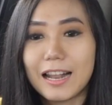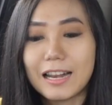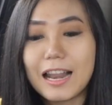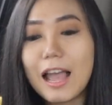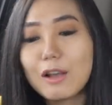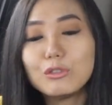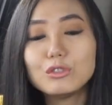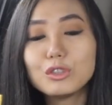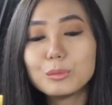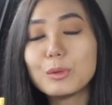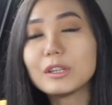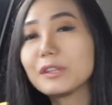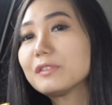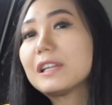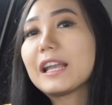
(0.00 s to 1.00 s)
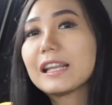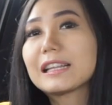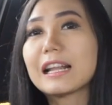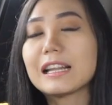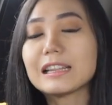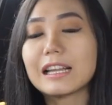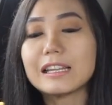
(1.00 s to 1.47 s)
Nah, untuk motif
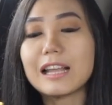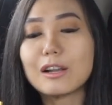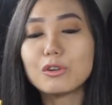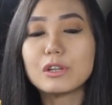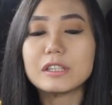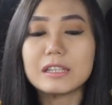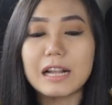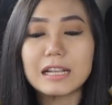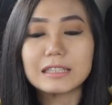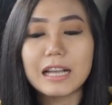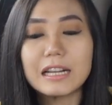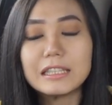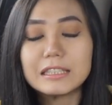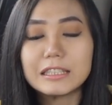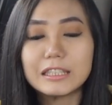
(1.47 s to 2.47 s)
jahitannya tadi aku udah jelaskan